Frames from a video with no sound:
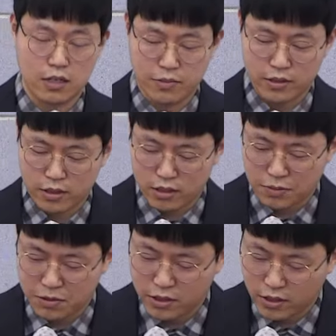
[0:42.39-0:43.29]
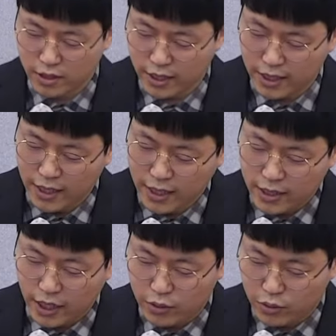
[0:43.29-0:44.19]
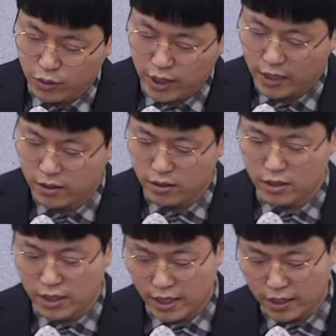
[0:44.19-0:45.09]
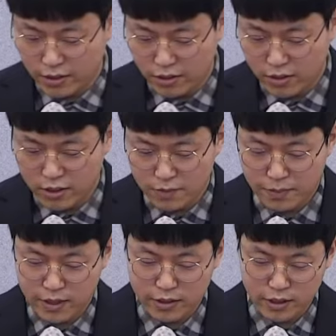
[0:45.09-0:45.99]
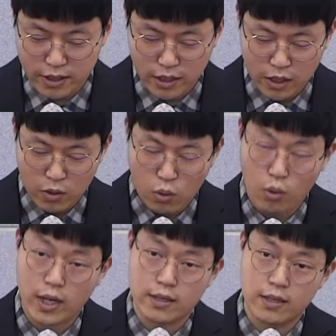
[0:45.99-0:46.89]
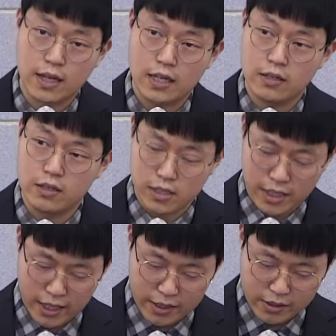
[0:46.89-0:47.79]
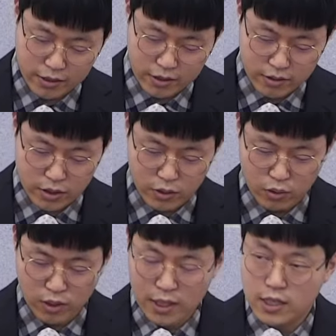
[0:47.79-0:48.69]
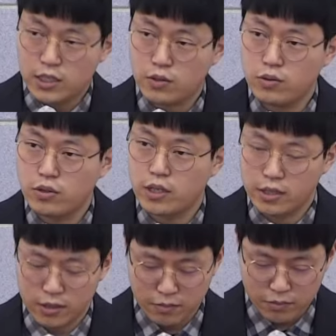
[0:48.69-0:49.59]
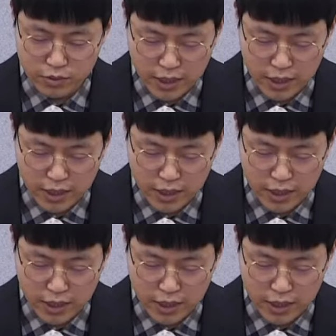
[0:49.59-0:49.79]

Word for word: 그러면서 17절에 게르손의 아들들에 대해서 18절에 고핫 아들들에 대해서 그리고 19절에는